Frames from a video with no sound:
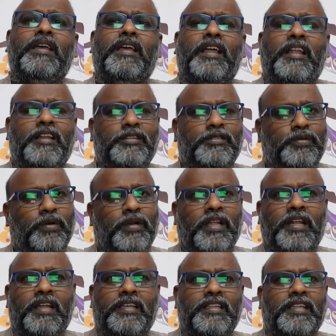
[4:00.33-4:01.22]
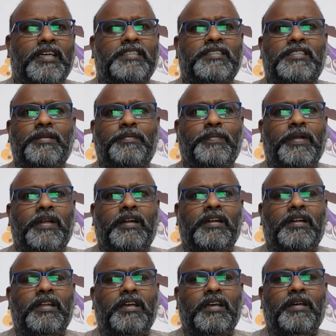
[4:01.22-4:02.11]
వెళ్ళి చూడాలి ఇందాక
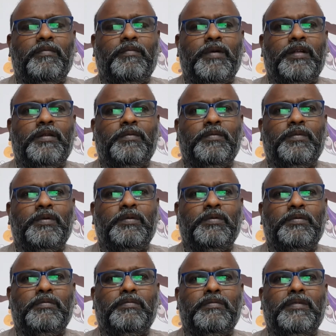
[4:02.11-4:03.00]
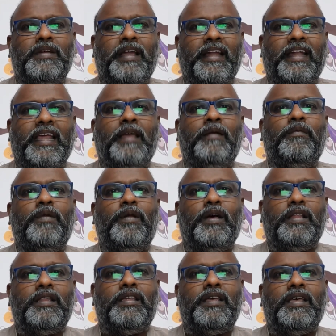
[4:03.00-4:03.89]
చెప్పినట్టుగా మనము ఈ టైంలో
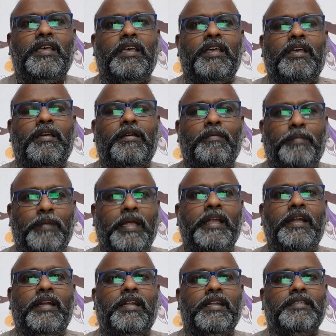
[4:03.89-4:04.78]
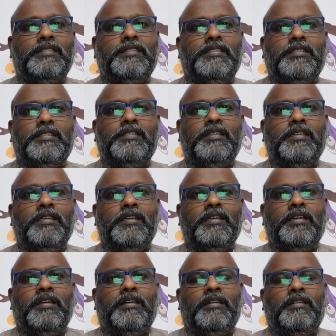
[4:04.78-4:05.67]
అది మీ ఇంట్రెస్ట్
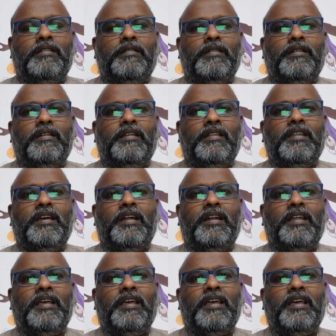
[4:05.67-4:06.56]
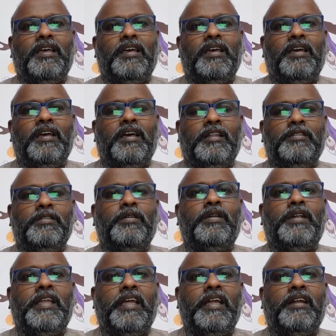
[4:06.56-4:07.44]
ఎందుకంటే అందరూ
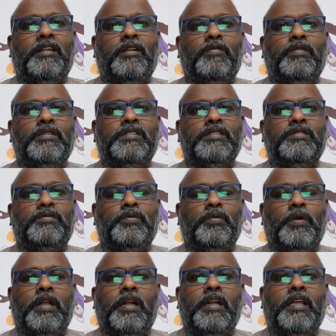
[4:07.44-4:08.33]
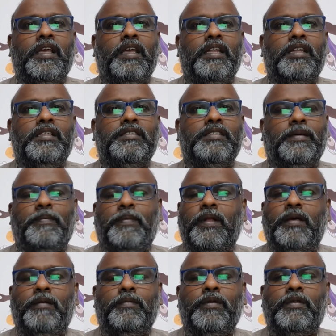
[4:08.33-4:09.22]
థియేటర్కి వచ్చి చూడండి అని
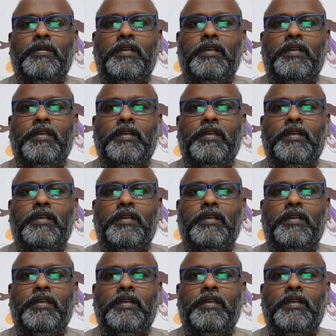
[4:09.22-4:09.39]
చెప్పలేము